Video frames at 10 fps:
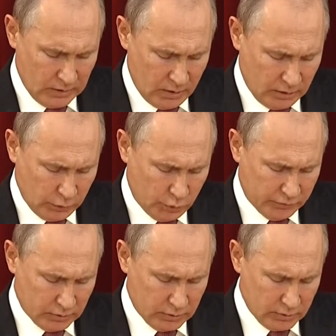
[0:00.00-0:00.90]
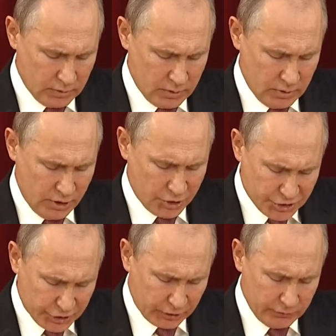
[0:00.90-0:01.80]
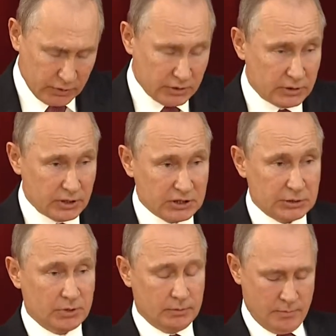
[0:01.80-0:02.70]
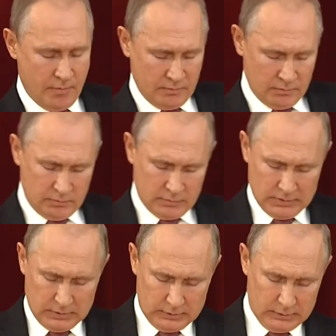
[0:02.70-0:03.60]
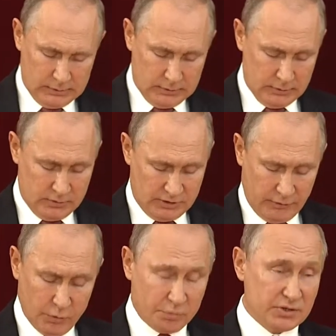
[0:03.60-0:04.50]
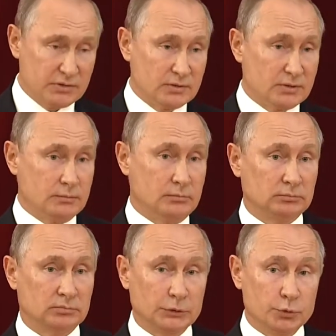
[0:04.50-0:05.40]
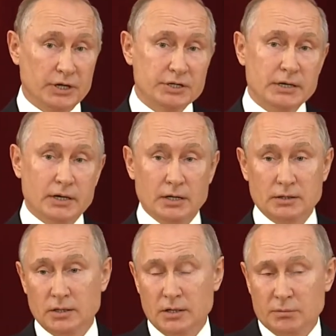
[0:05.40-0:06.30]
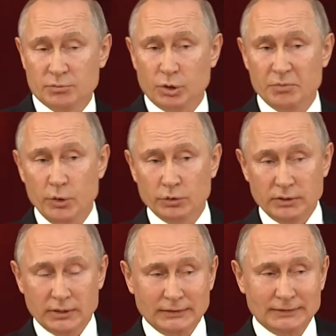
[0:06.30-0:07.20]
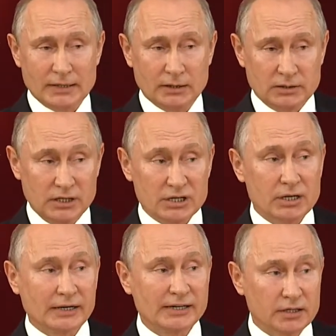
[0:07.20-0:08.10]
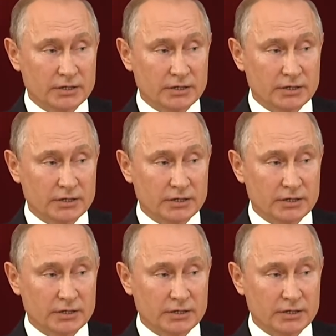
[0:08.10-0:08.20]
Готовы жертвовать интересами а, своего бизнеса, который теряет многомиллионные контракты, и рынок